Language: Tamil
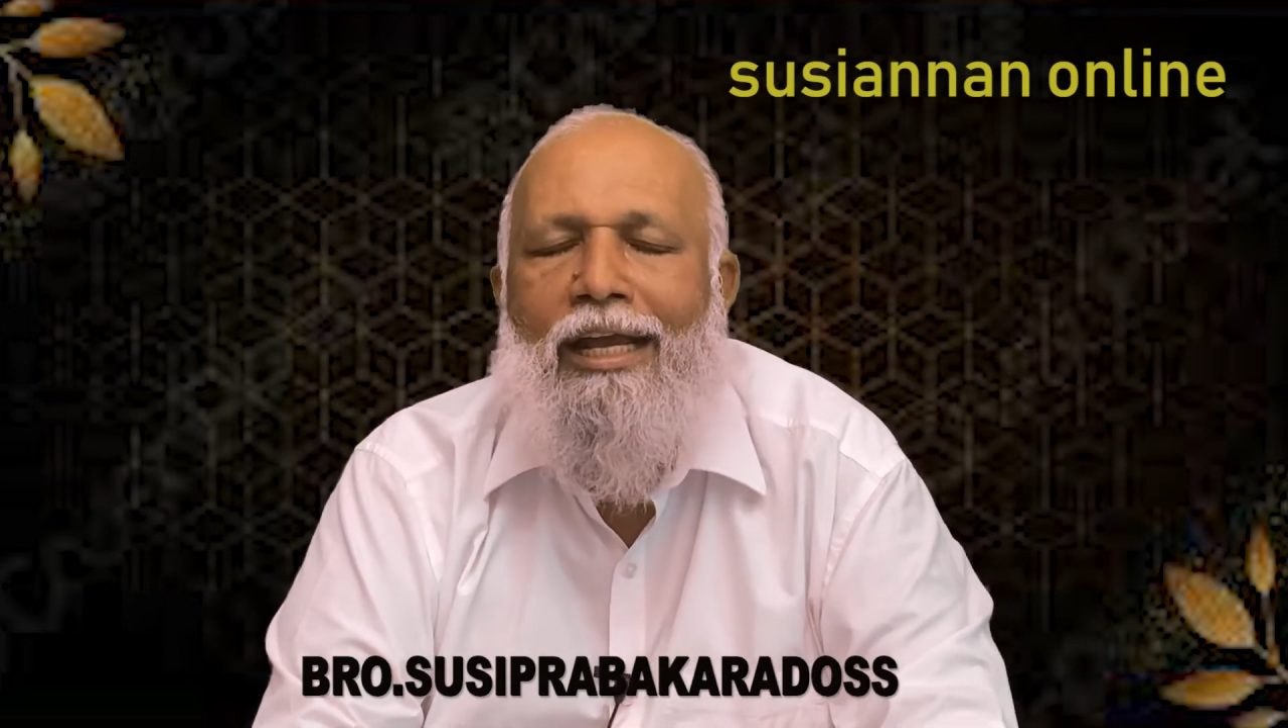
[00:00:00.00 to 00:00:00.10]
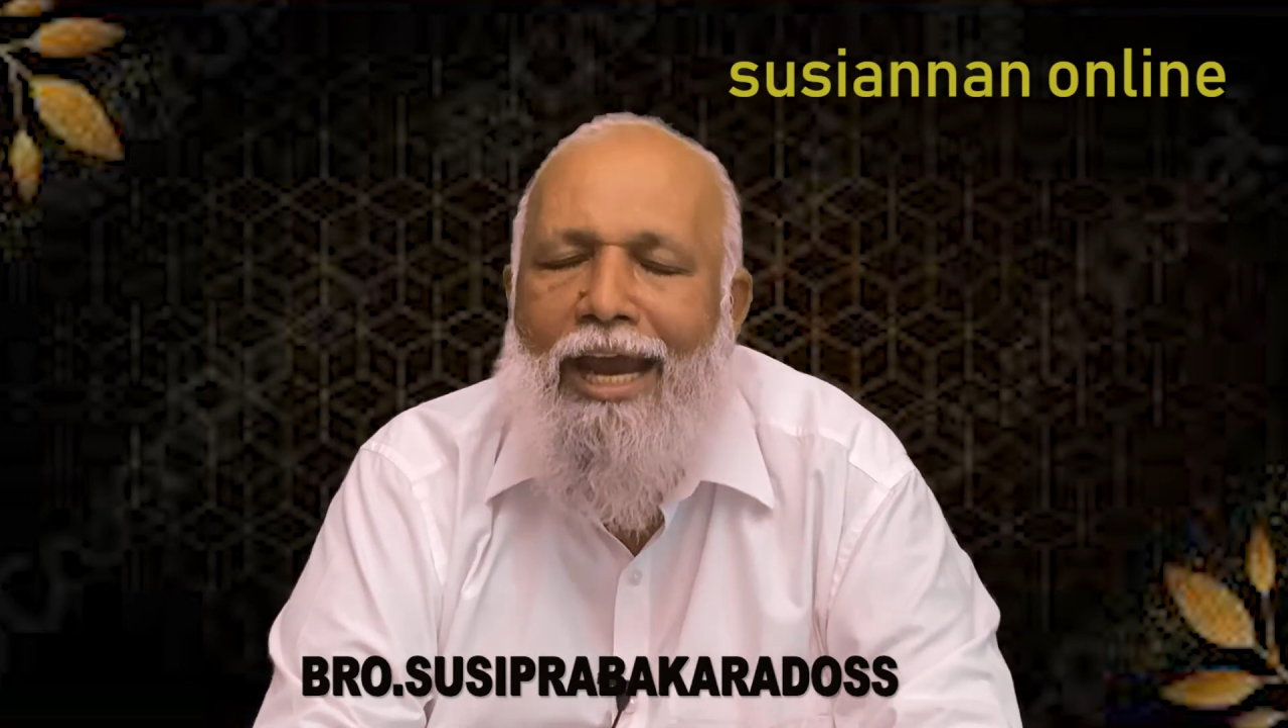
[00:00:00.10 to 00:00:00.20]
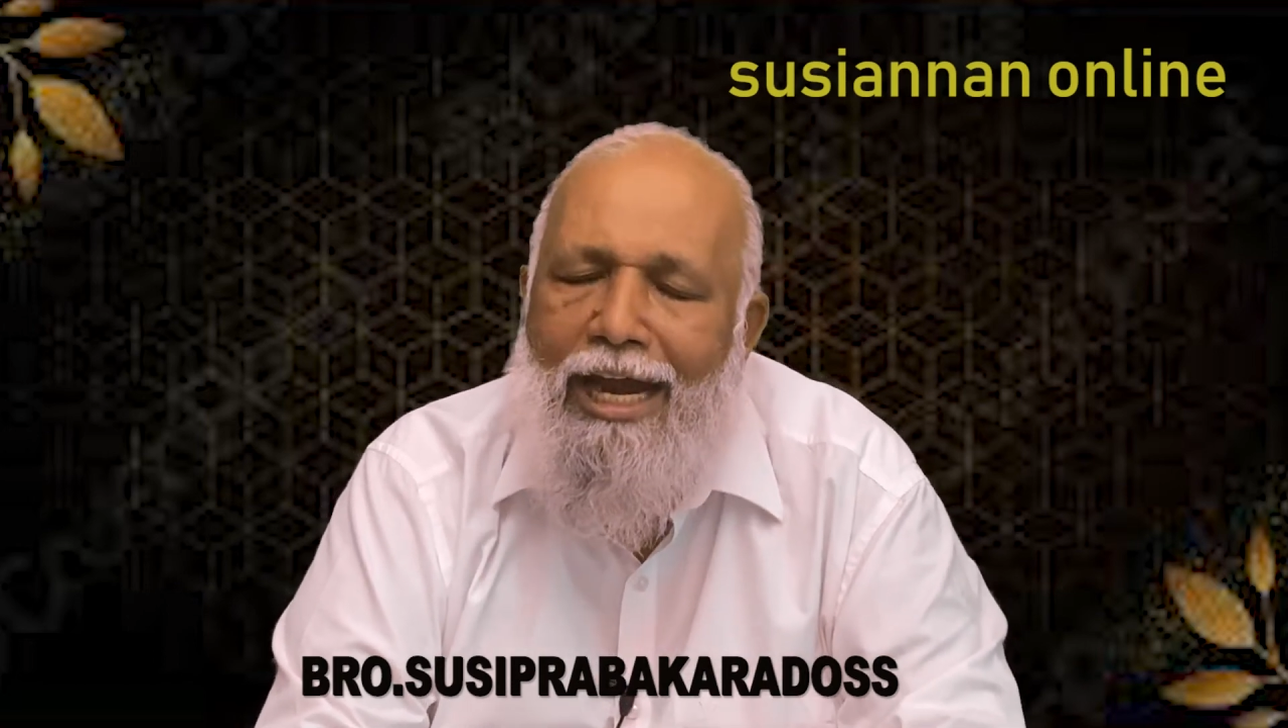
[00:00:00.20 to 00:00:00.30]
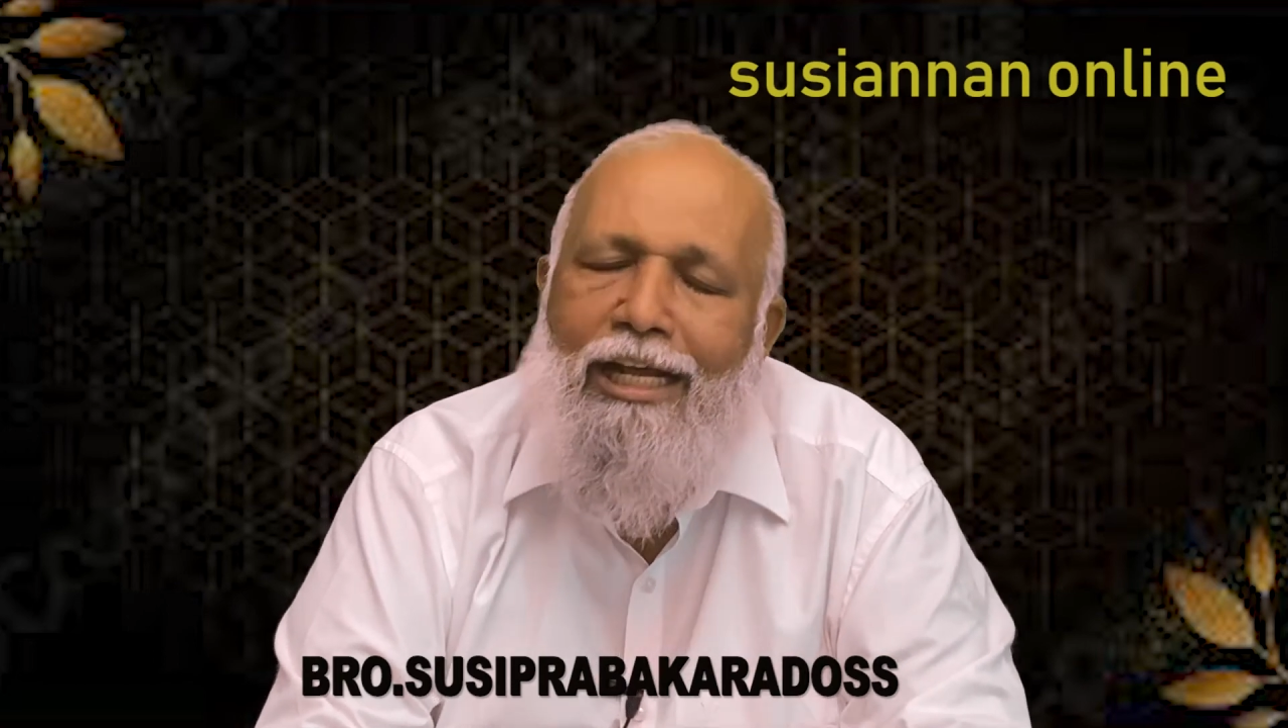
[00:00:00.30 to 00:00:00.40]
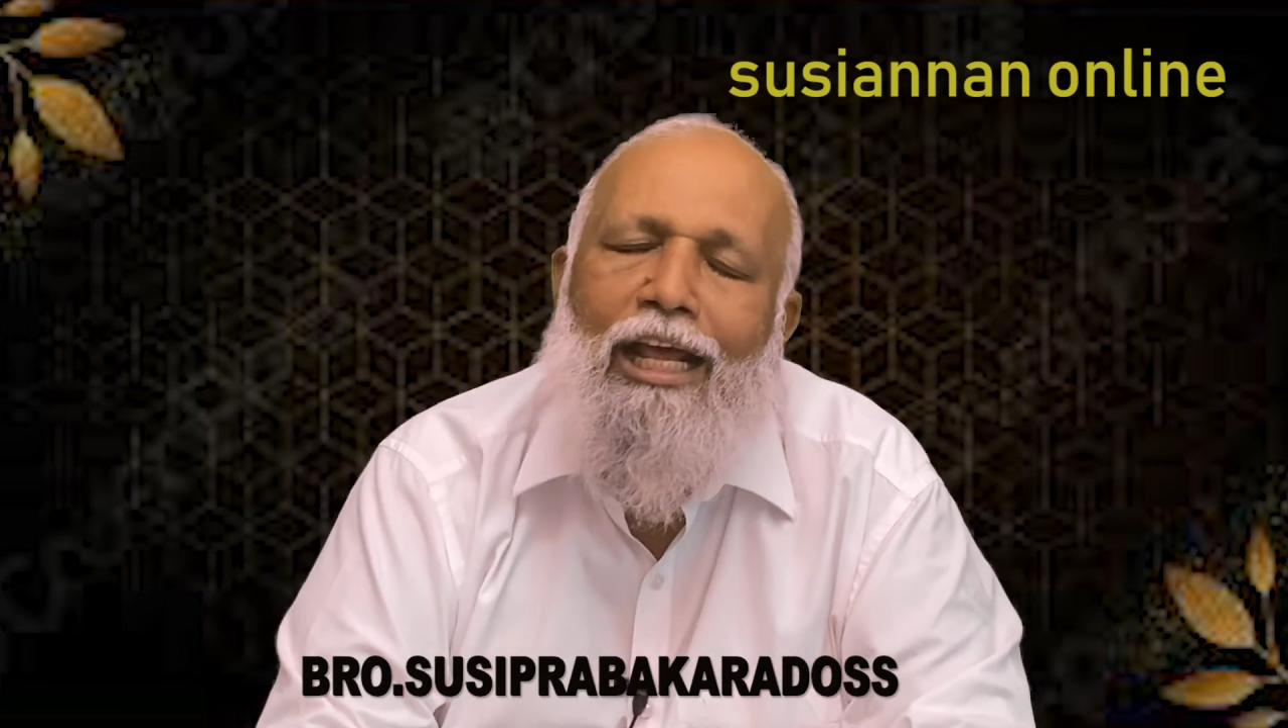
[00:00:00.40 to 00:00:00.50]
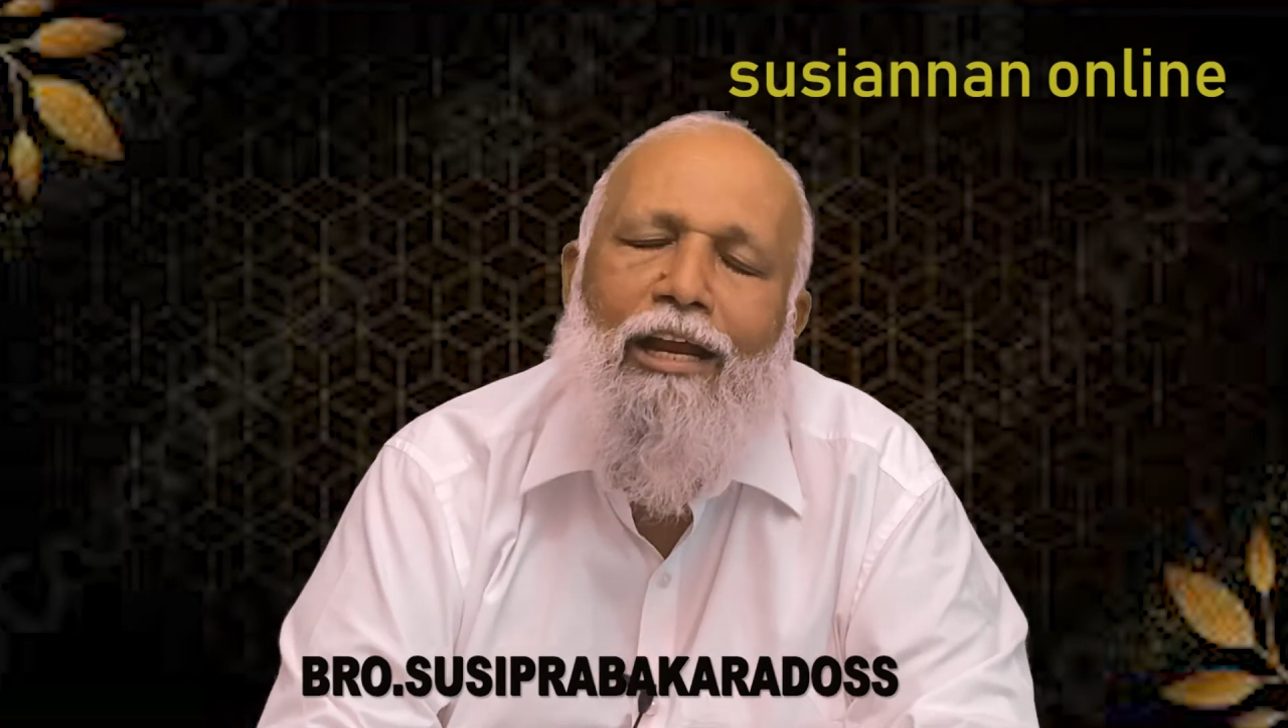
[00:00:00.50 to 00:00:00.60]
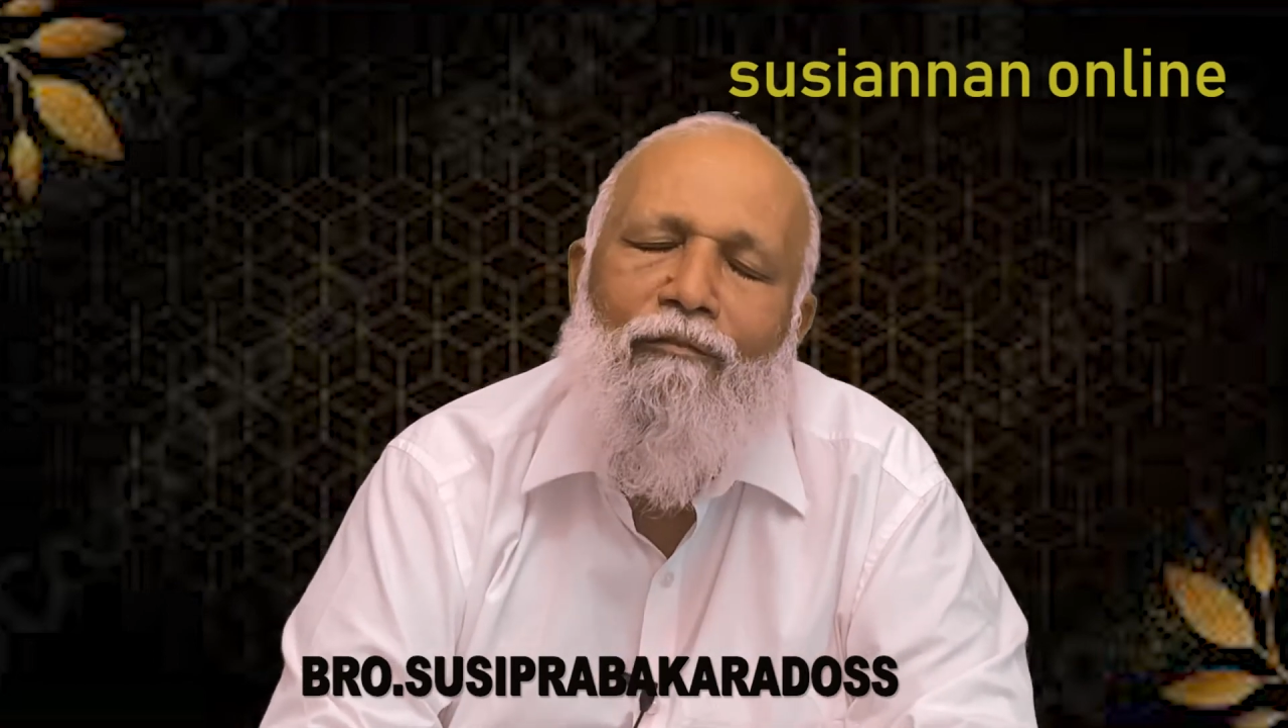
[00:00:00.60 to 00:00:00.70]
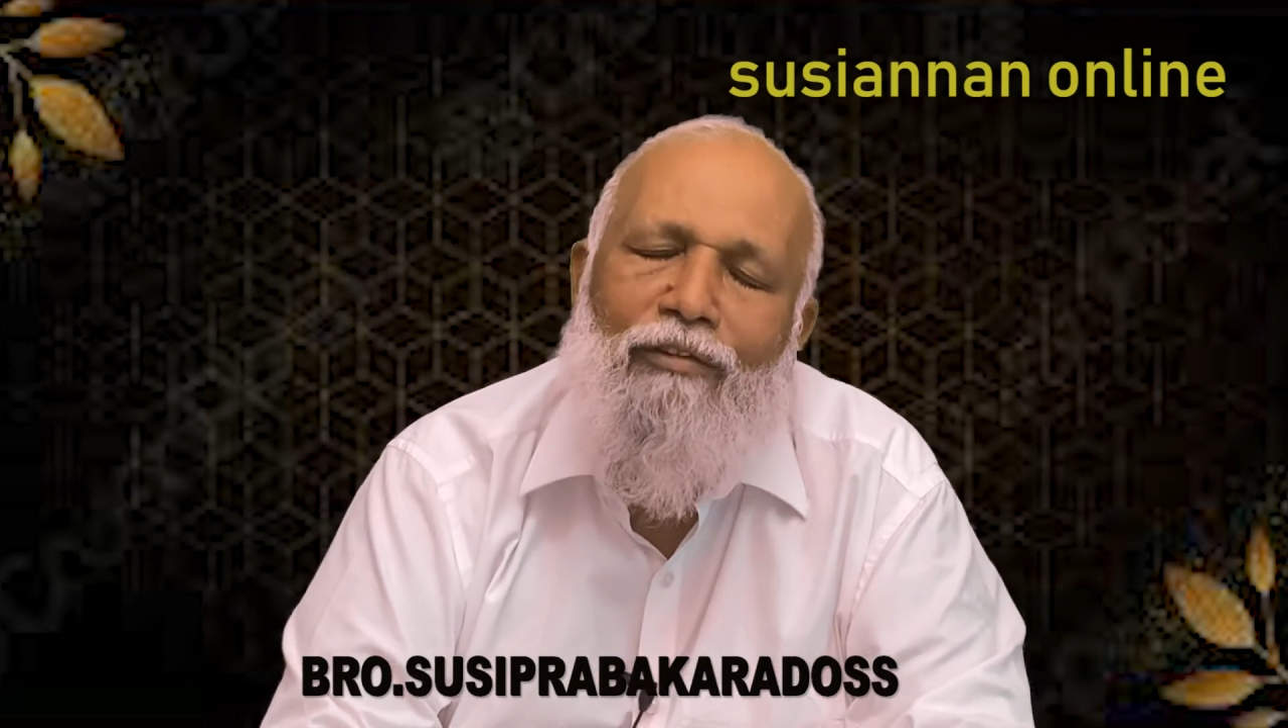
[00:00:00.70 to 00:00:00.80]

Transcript: கேட்கிற